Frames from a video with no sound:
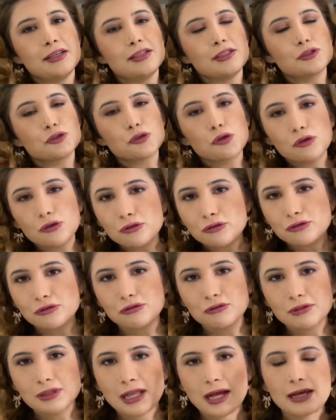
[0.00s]
Çok
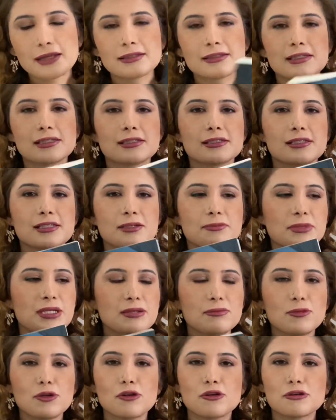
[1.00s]
üzünlendirdi.
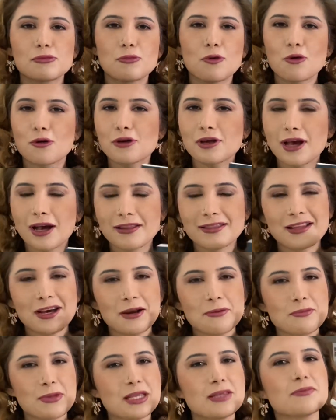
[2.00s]
Bilmiyorum
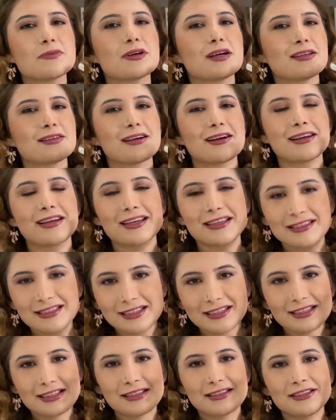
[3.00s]
okuyanlar benim kadar
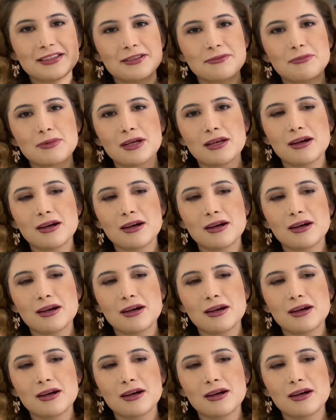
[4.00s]
etkilenir mi